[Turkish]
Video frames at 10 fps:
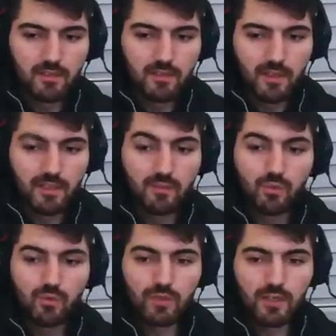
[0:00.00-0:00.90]
hadi
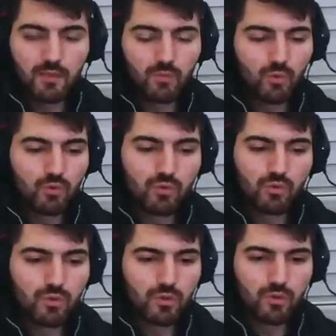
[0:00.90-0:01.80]
bu rakam
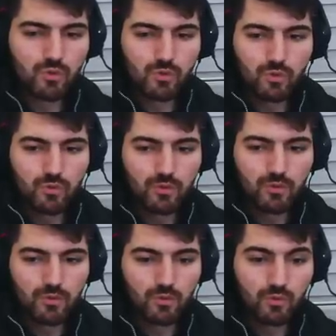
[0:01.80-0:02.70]
39'a düşsün.
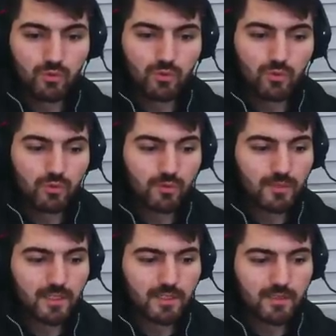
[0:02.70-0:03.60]
39'da bile
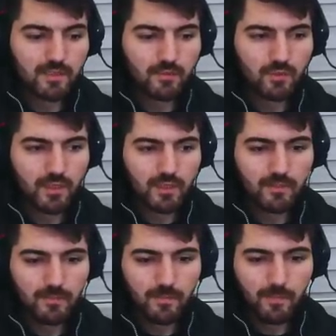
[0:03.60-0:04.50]
kesilir bu yani.
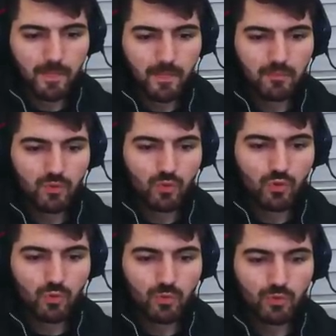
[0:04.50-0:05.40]
Bir
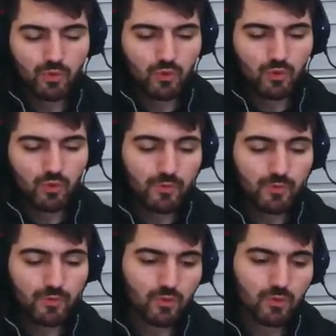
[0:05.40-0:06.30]
dönüşümlü bir dönüşümsüz ve
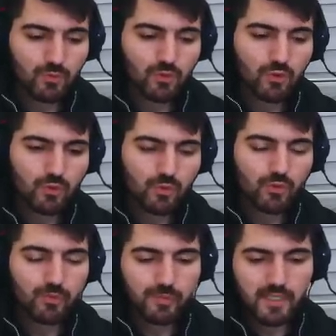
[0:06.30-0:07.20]
dönüşüm dönüşümsüz
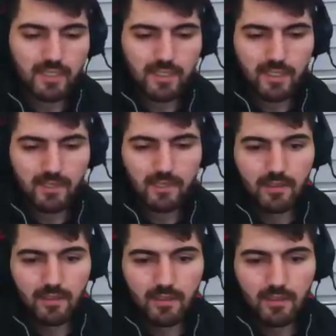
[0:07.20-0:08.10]
bırakır yani.
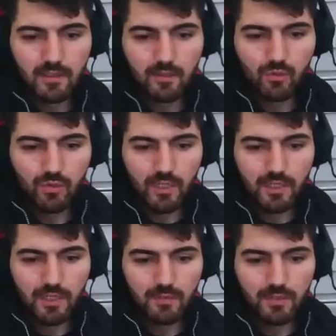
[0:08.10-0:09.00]
Güzel
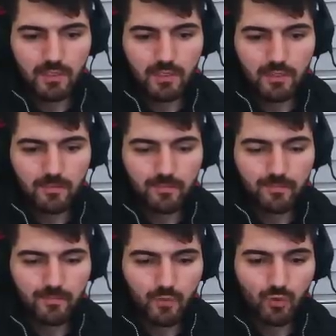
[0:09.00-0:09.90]
kar bırakır.
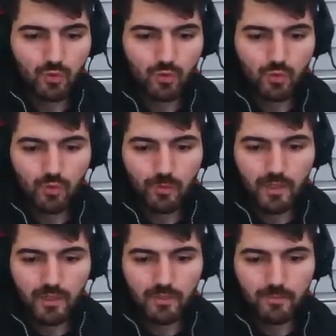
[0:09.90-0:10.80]
Çünkü dönüşüm pahalı.